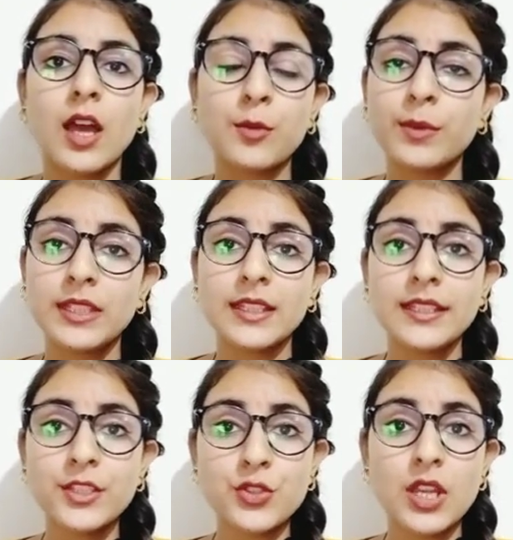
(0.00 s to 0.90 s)
आपको बता
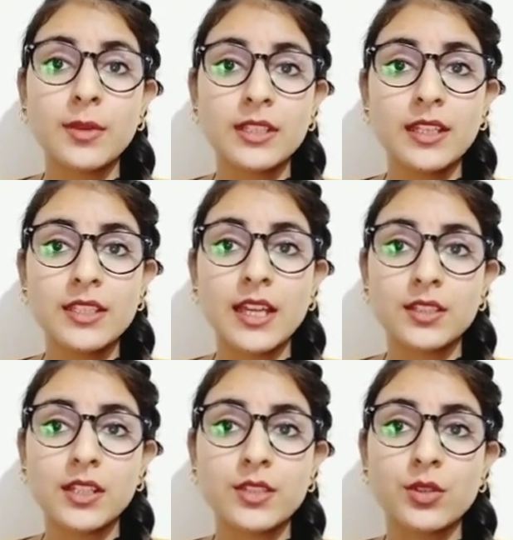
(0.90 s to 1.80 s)
दें कि श्री अमरनाथ
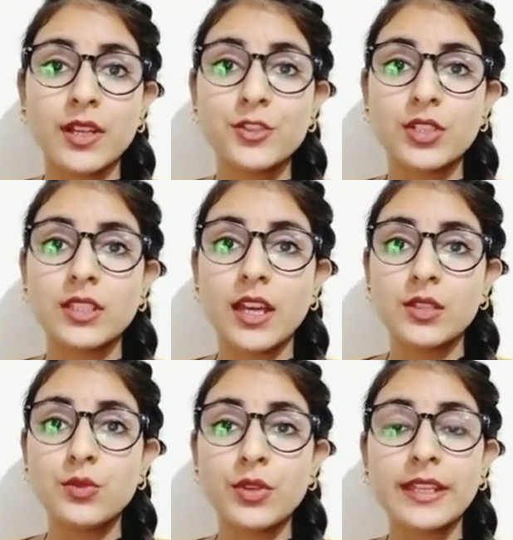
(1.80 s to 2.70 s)
यात्रा के दौरान
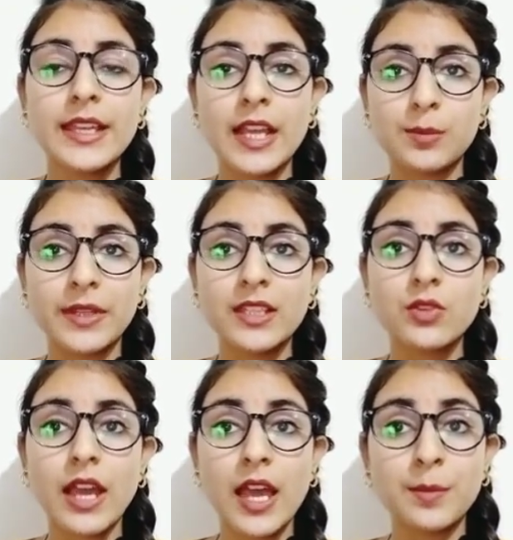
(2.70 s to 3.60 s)
श्रद्धालुओं के लिए हेल्पलाइन
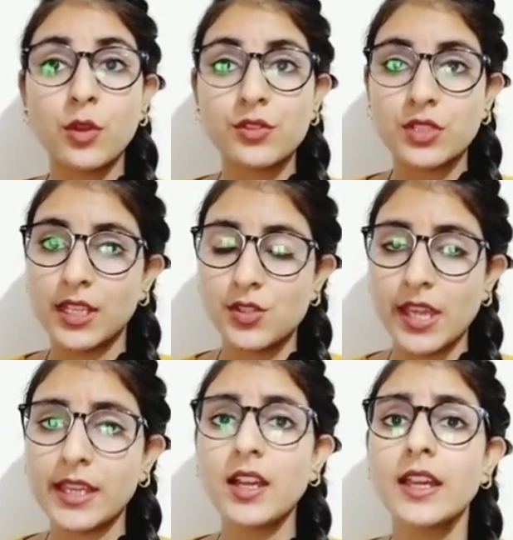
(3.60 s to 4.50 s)
व ऐप लॉन्च किया
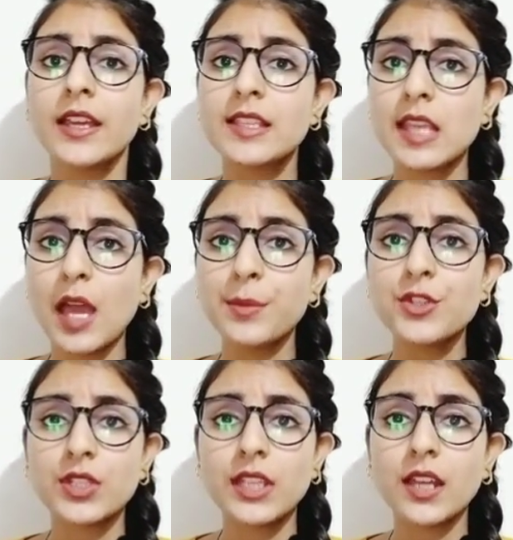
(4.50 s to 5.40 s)
जाएगा इस ऐप
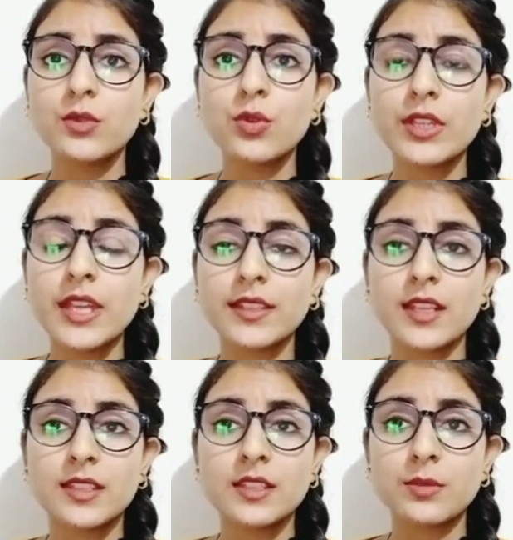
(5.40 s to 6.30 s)
में श्रद्धालुओं को
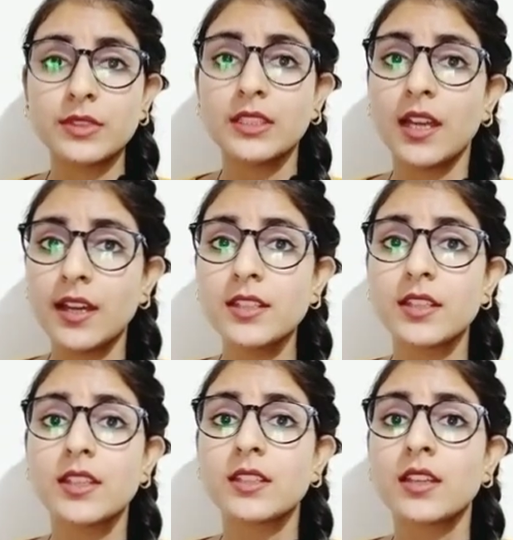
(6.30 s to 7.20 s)
यात्रा से संबंधित हर
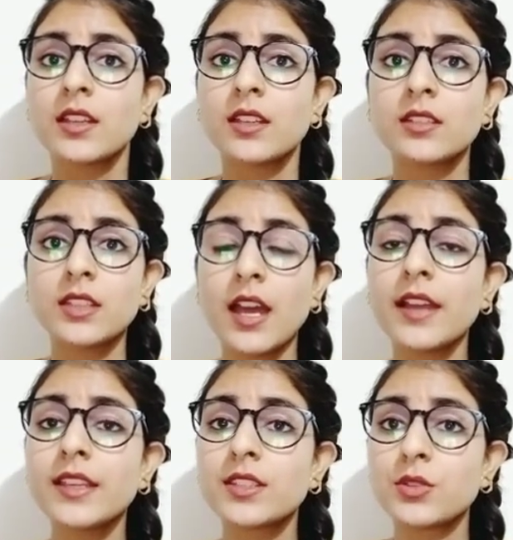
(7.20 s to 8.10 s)

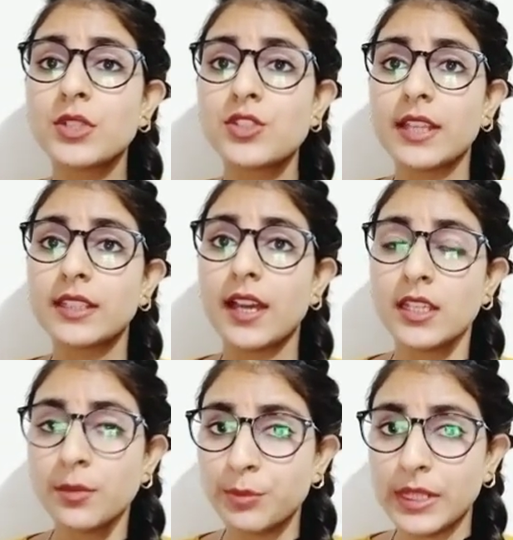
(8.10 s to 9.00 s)
तरह की जरूरी
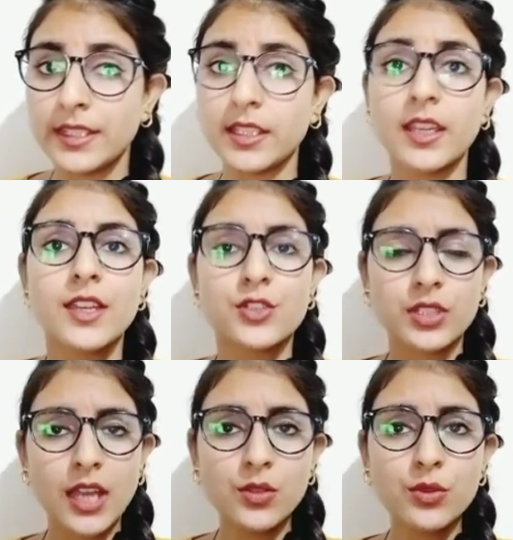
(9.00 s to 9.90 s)
जानकारियां मिलेगी
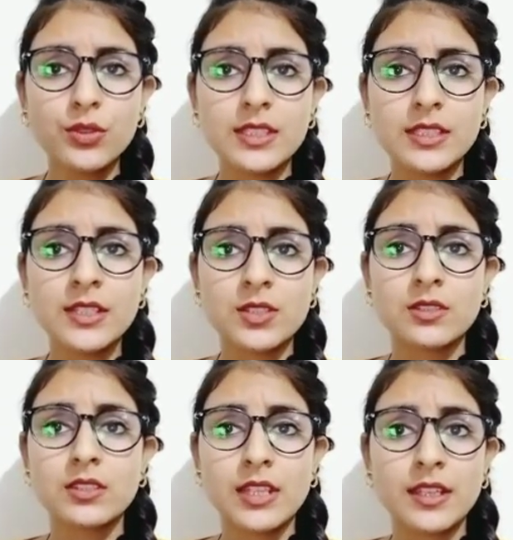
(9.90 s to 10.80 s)
श्रद्धालुओं को नजदीक
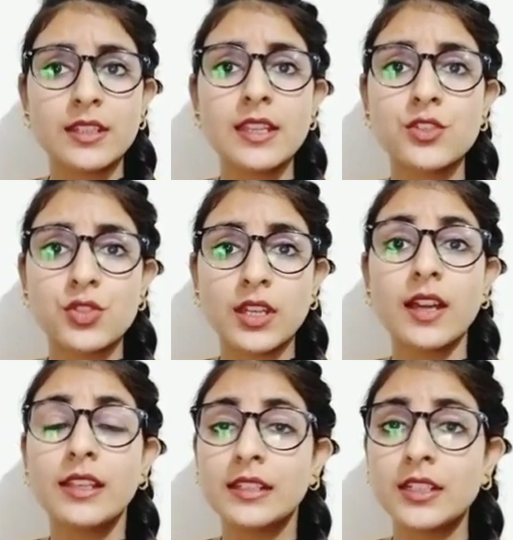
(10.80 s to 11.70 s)
ठहरने की
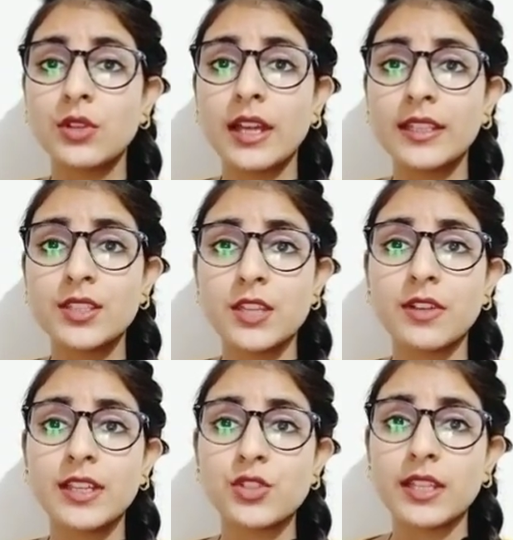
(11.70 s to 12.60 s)
जगह लंगर व अन्य
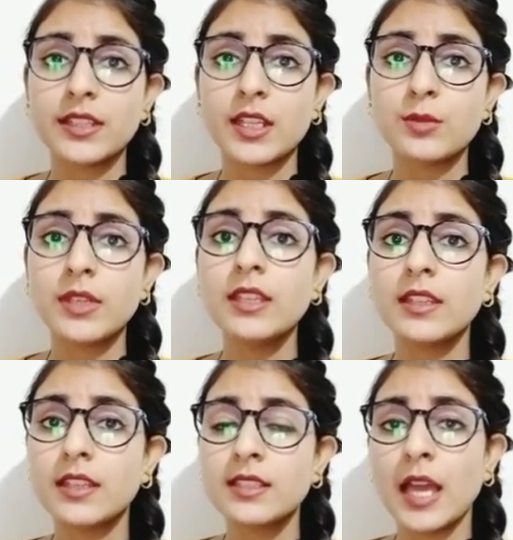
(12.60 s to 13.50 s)
सेवा की जानकारी भी
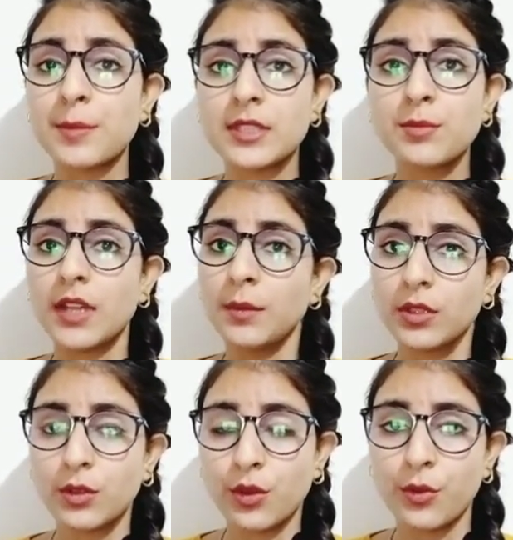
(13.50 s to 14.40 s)
इस ऐप से
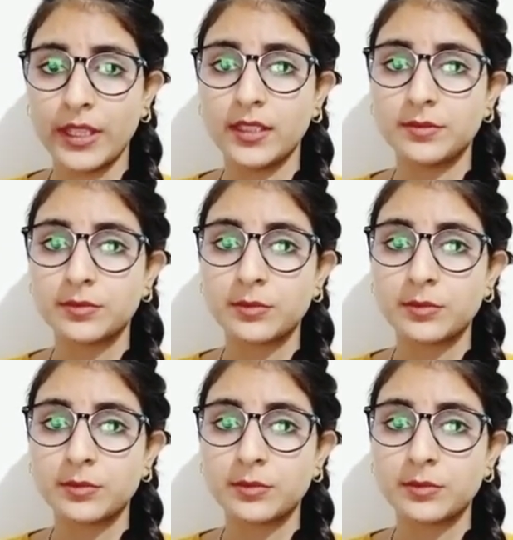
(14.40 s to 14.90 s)
प्राप्त होगी